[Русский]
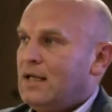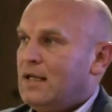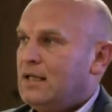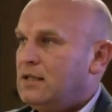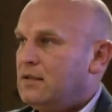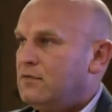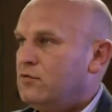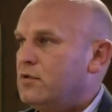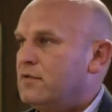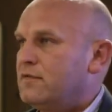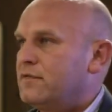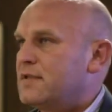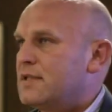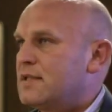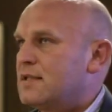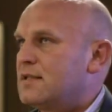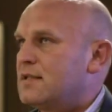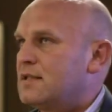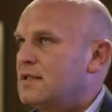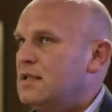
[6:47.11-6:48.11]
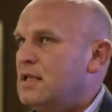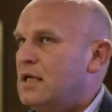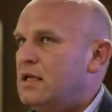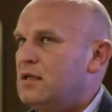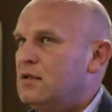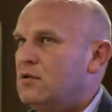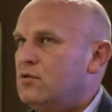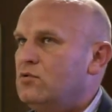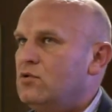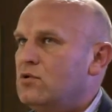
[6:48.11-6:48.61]
это вот в
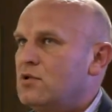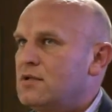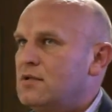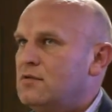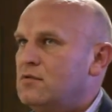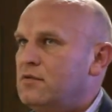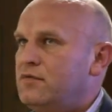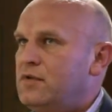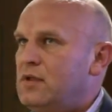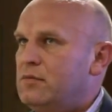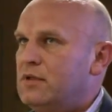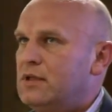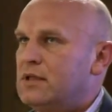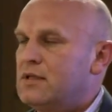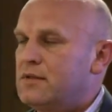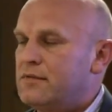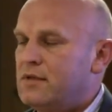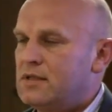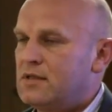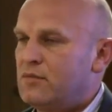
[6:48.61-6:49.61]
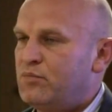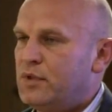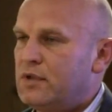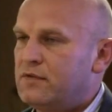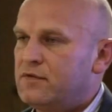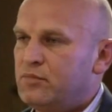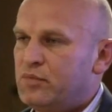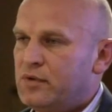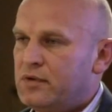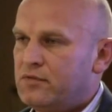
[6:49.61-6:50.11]
сценариях художественного фильма это называется
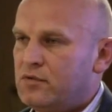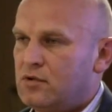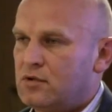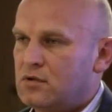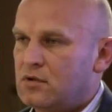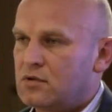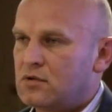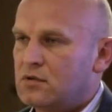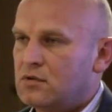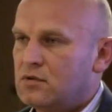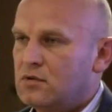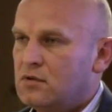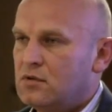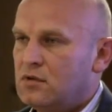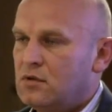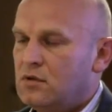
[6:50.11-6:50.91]
первый перевертыш.